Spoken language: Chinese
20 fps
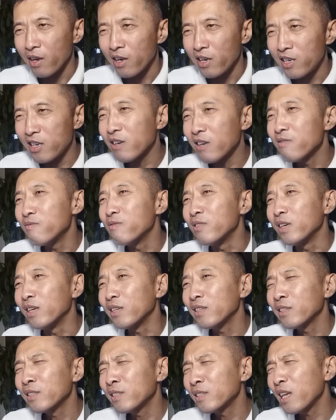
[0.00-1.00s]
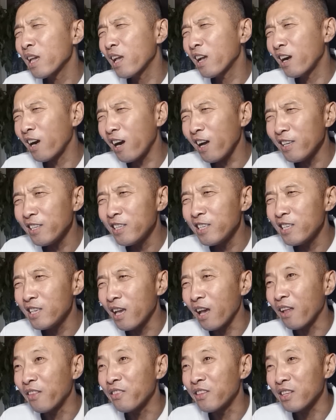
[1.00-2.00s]
让我再看一
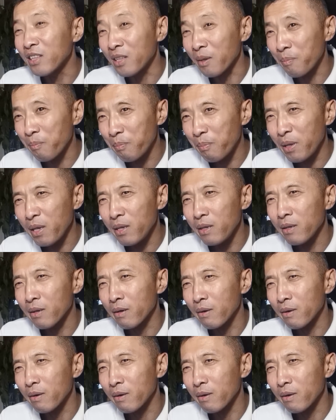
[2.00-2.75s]
眼你的背影，